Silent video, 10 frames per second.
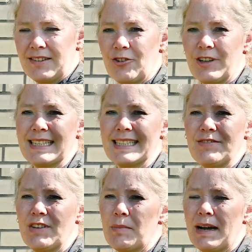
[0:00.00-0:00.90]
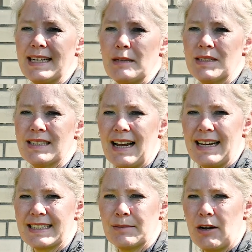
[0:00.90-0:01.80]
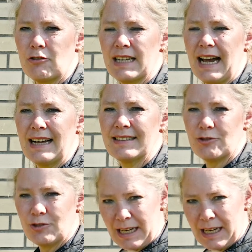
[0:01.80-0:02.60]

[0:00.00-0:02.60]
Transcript: So, jetzt sind wir bei dem Salix Mount Aso,